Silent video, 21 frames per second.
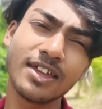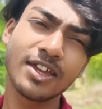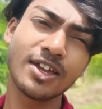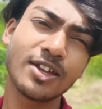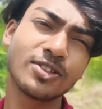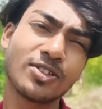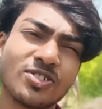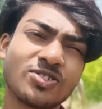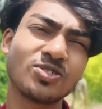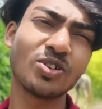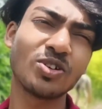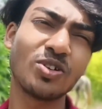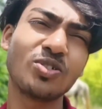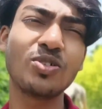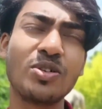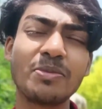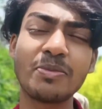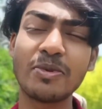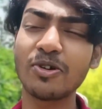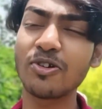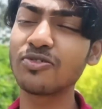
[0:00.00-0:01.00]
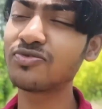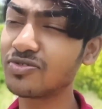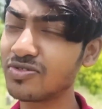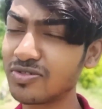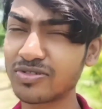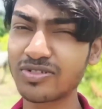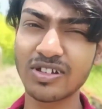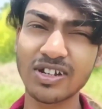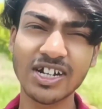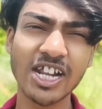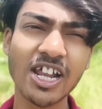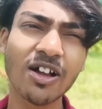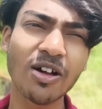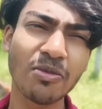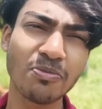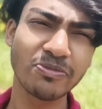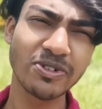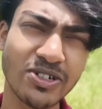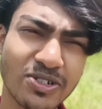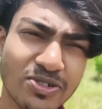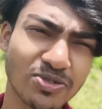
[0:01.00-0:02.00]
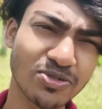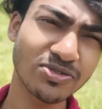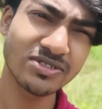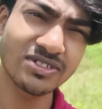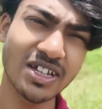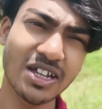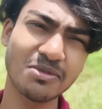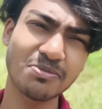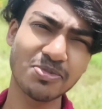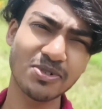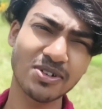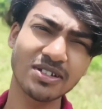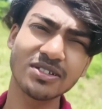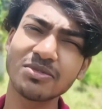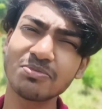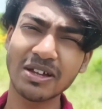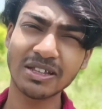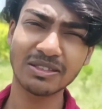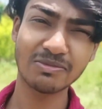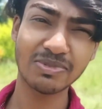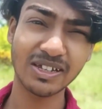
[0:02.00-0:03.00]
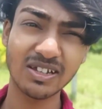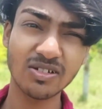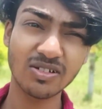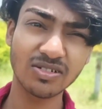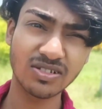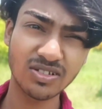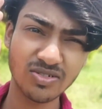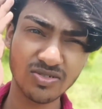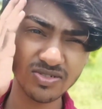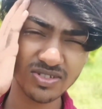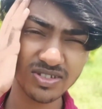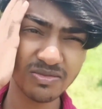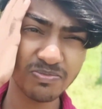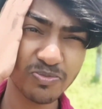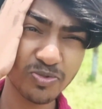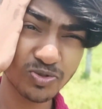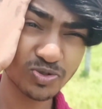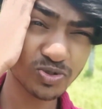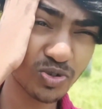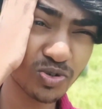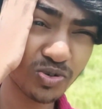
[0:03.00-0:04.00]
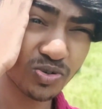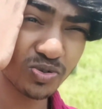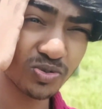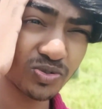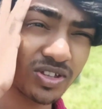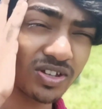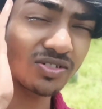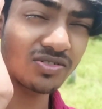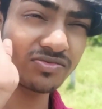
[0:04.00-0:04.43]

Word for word: তো চলো এবার ওর ফুলতলাটা কমপ্লিট হোক তারপরে তো বাদ বাকি কথা হচ্ছে প্রচণ্ড রোদ এখন